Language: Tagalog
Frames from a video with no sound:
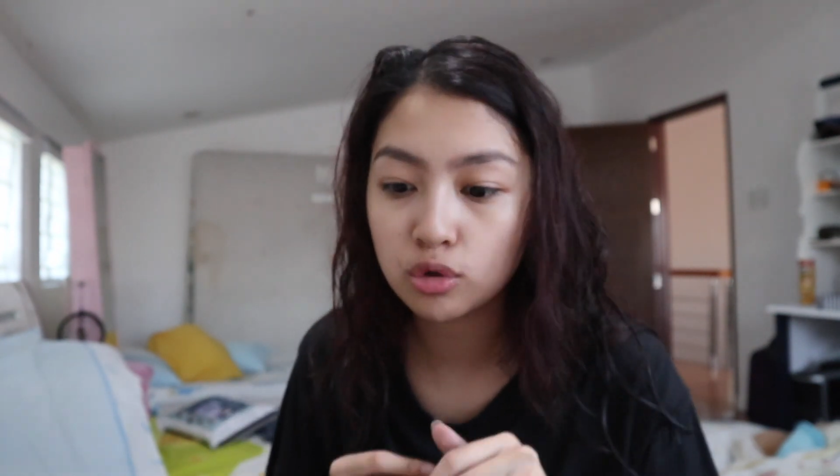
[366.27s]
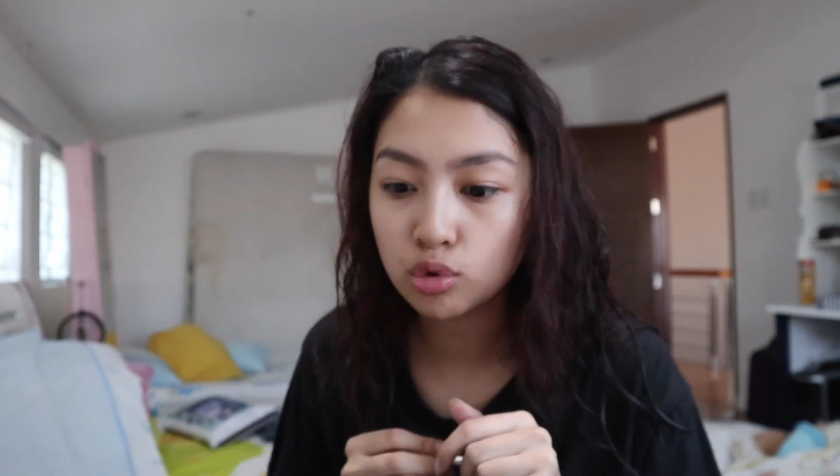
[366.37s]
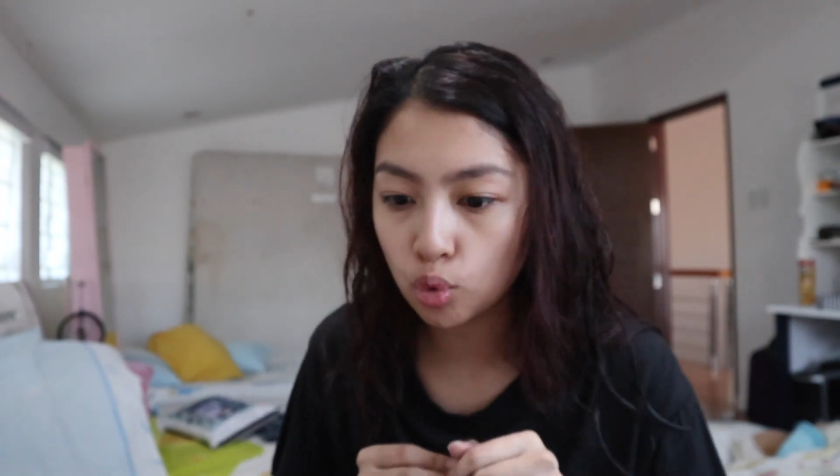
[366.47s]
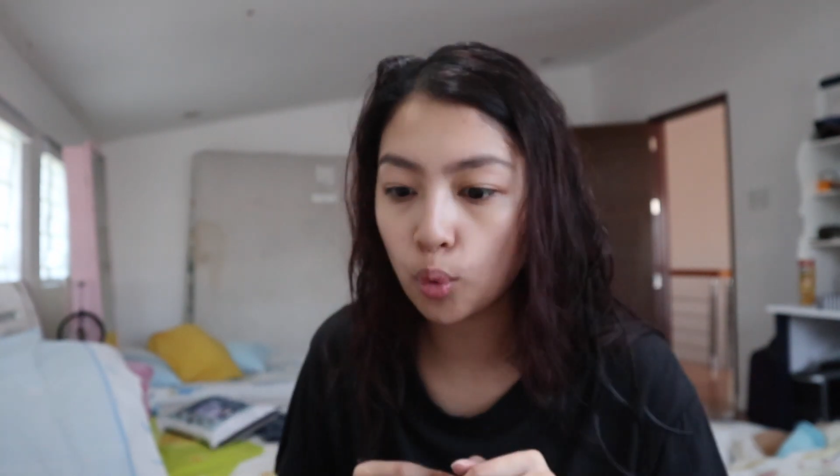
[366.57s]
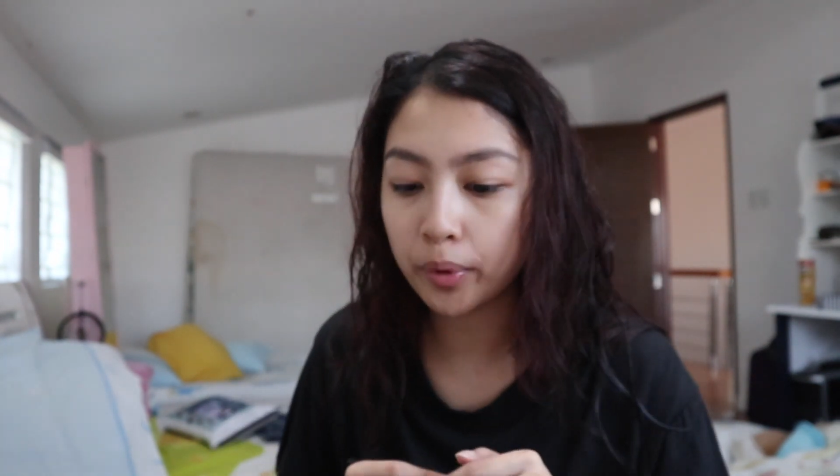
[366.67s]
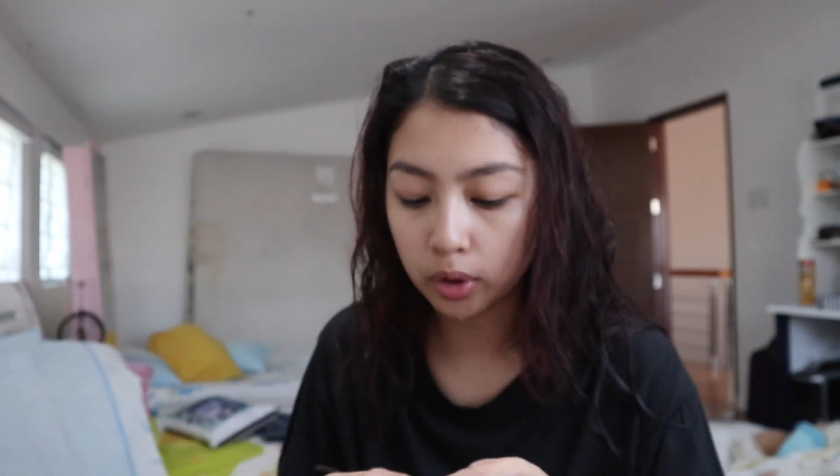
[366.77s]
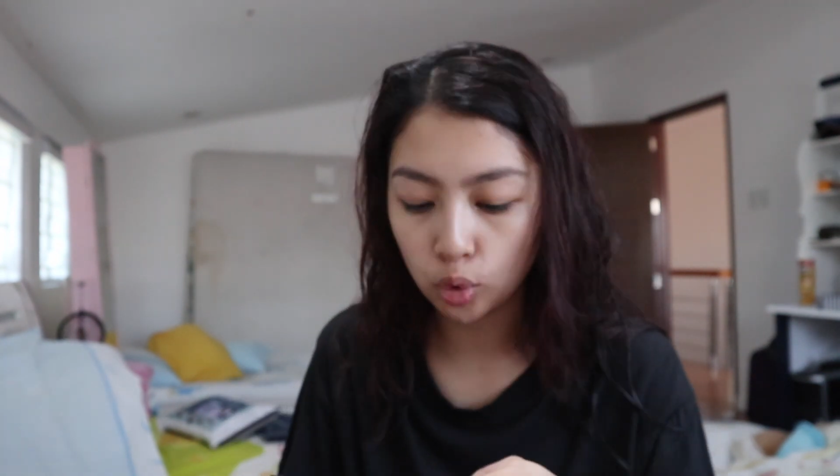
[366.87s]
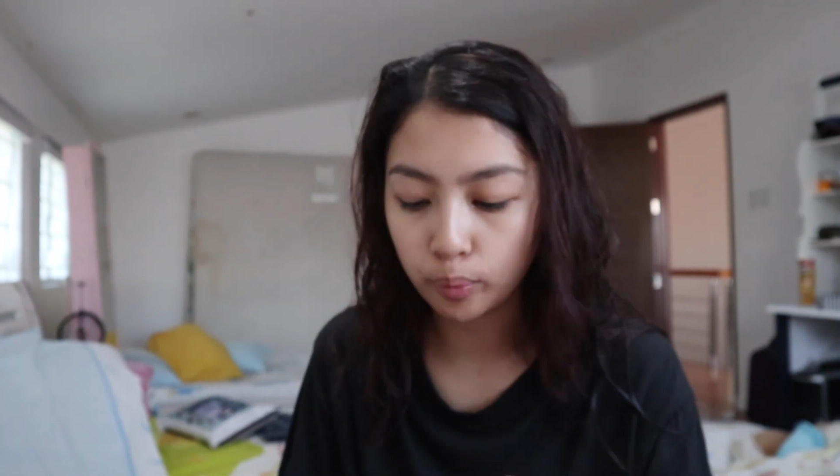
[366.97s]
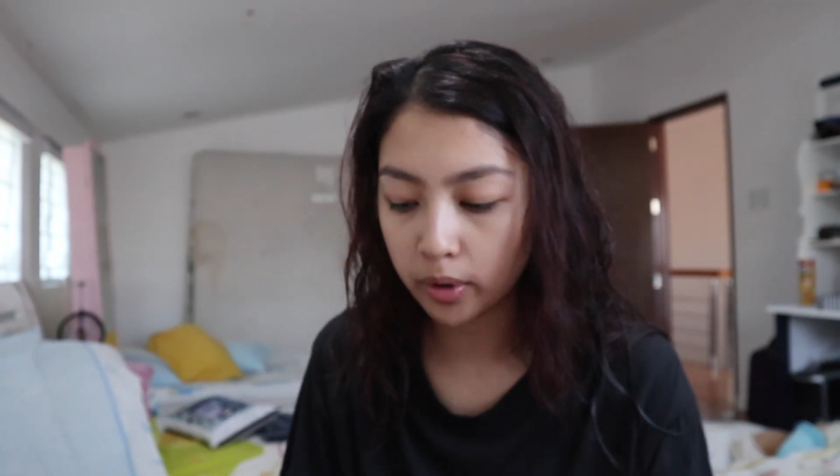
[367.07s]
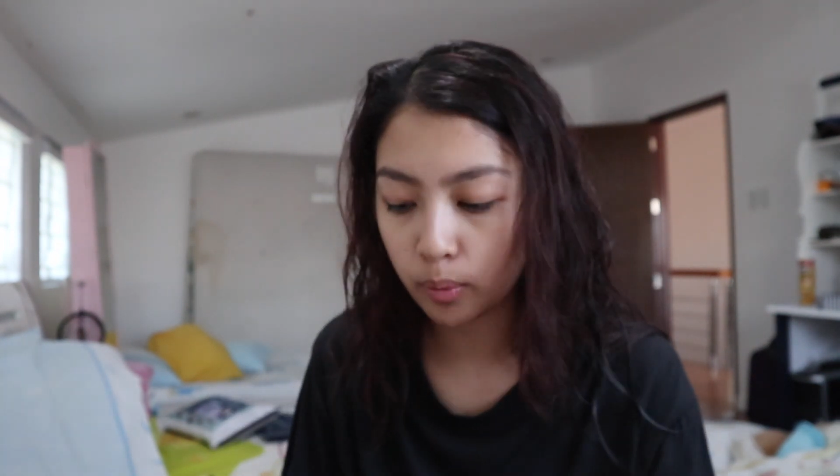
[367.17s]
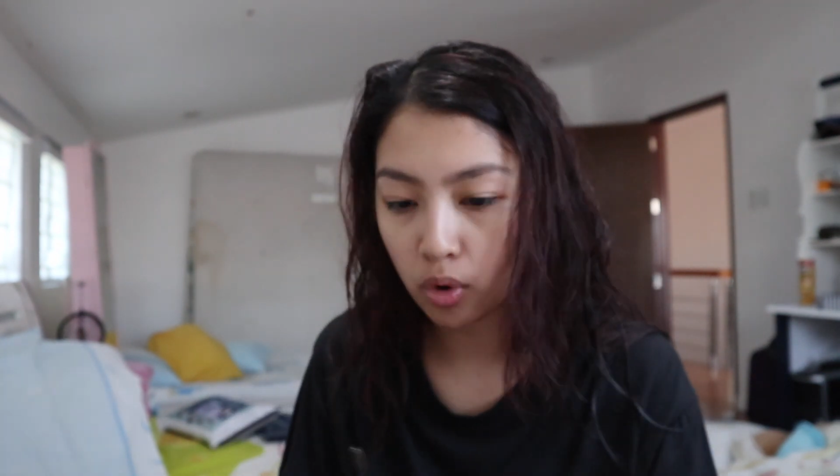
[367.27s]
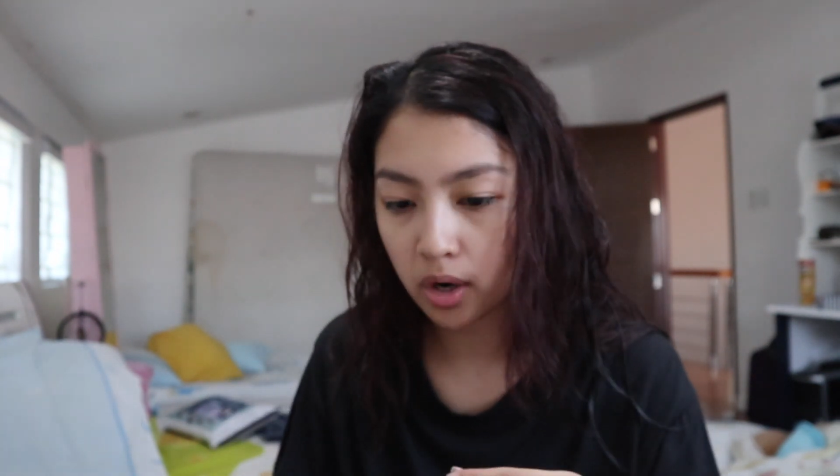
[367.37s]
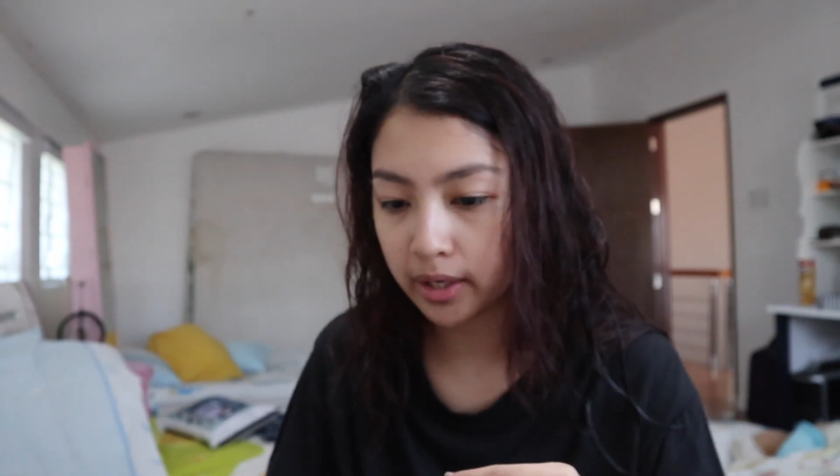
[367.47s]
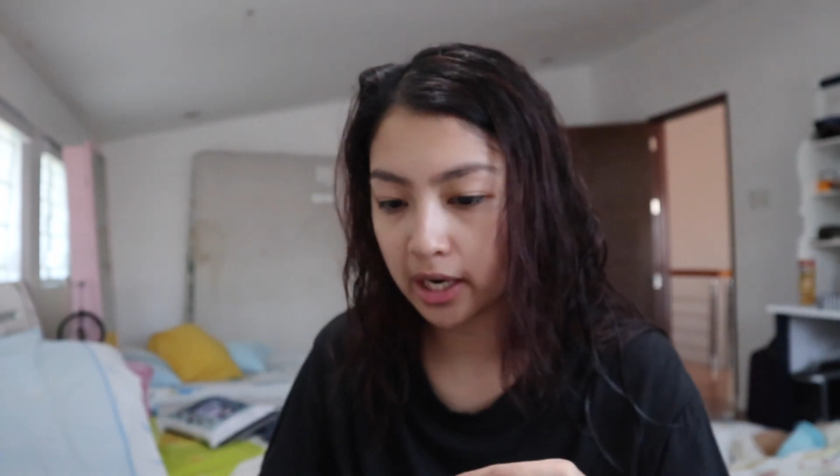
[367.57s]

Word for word: super duper mukhang